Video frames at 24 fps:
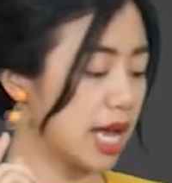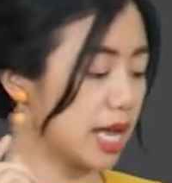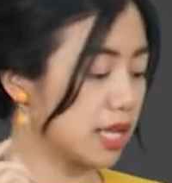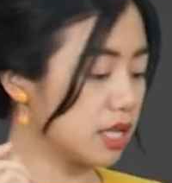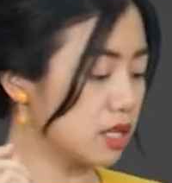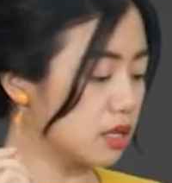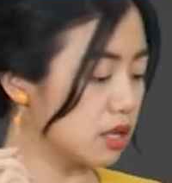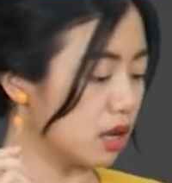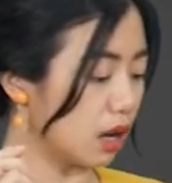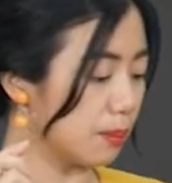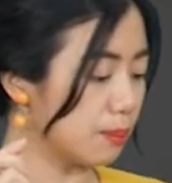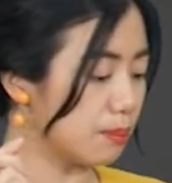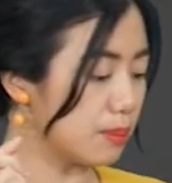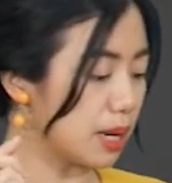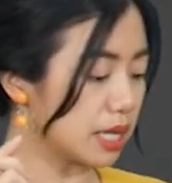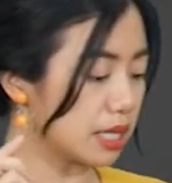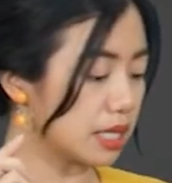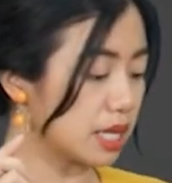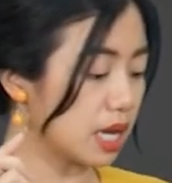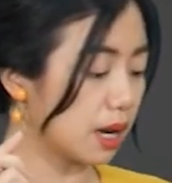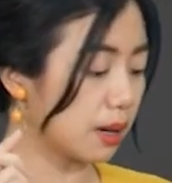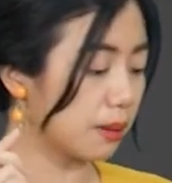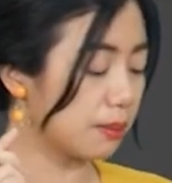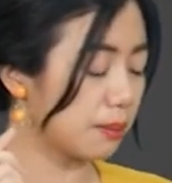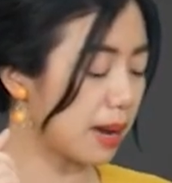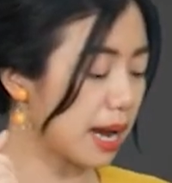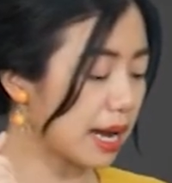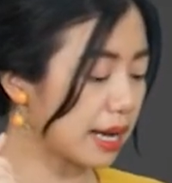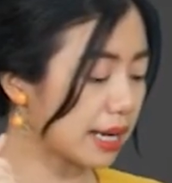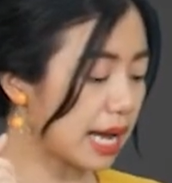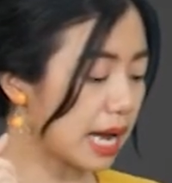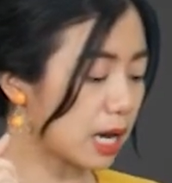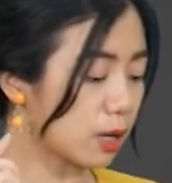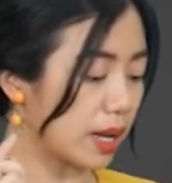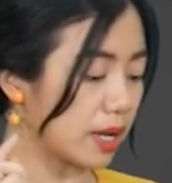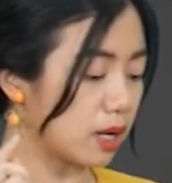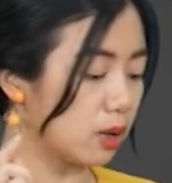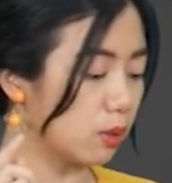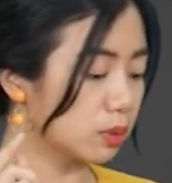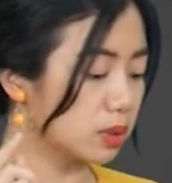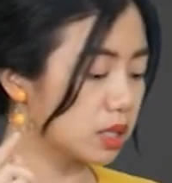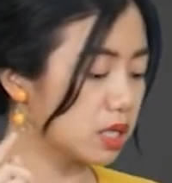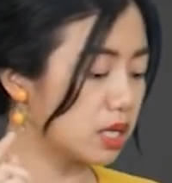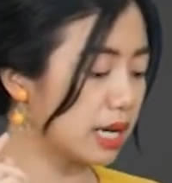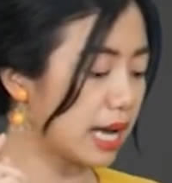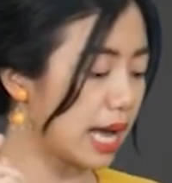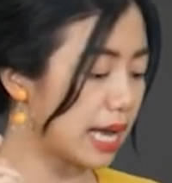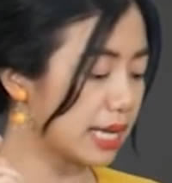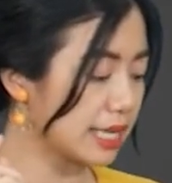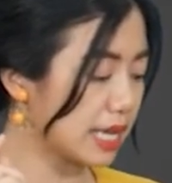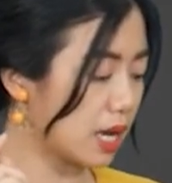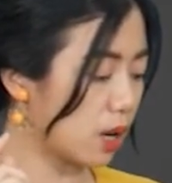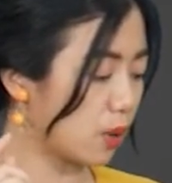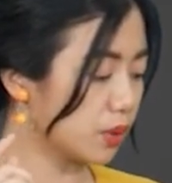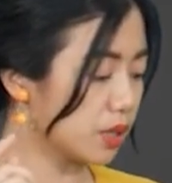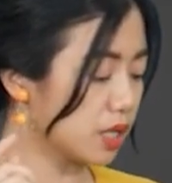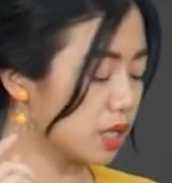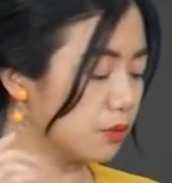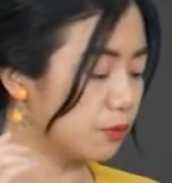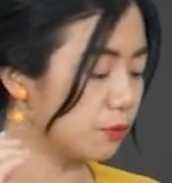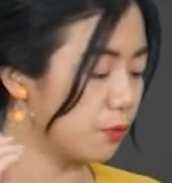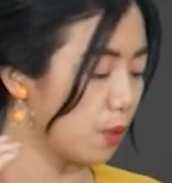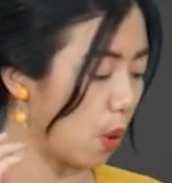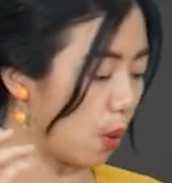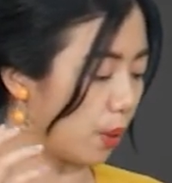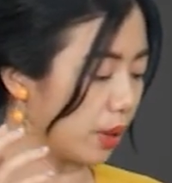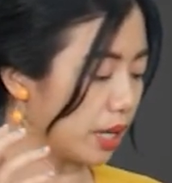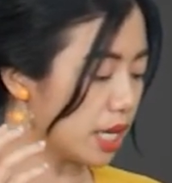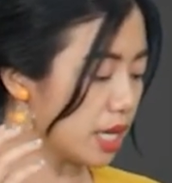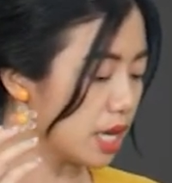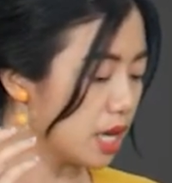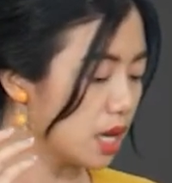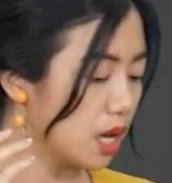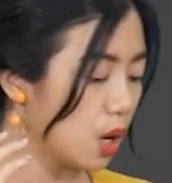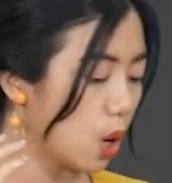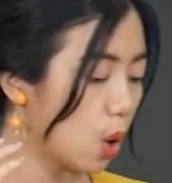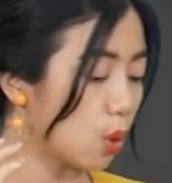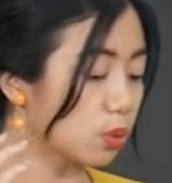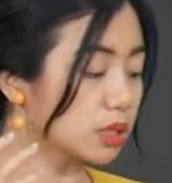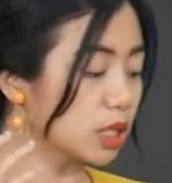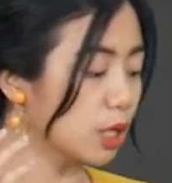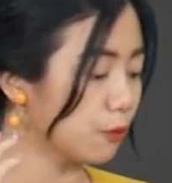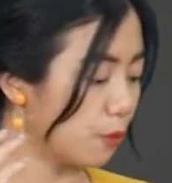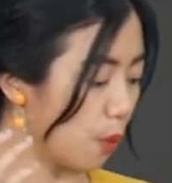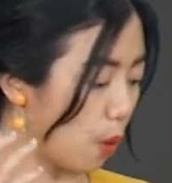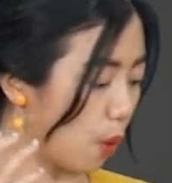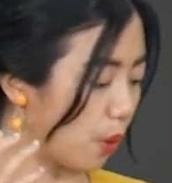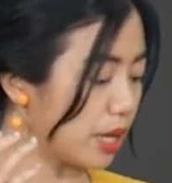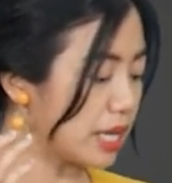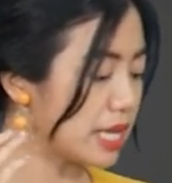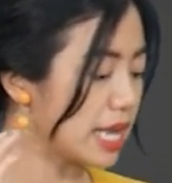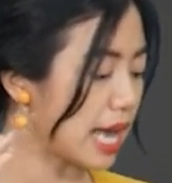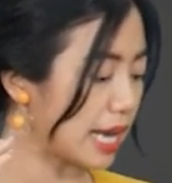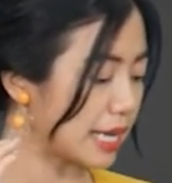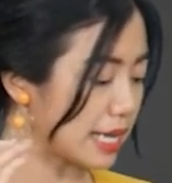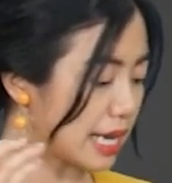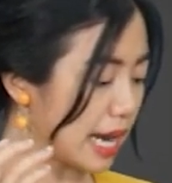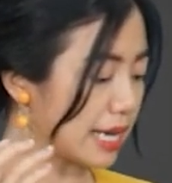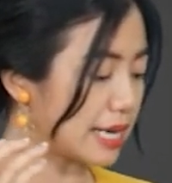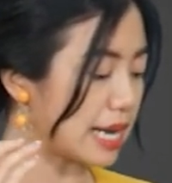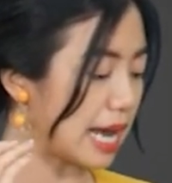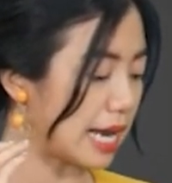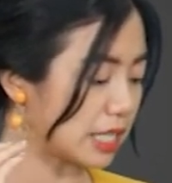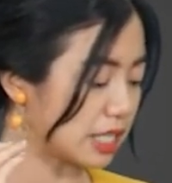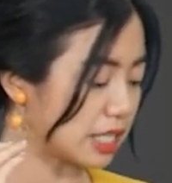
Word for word: những bệnh nhân mắc các loại ung thư khác nhau như phổi ung thư phổi dạ dày đại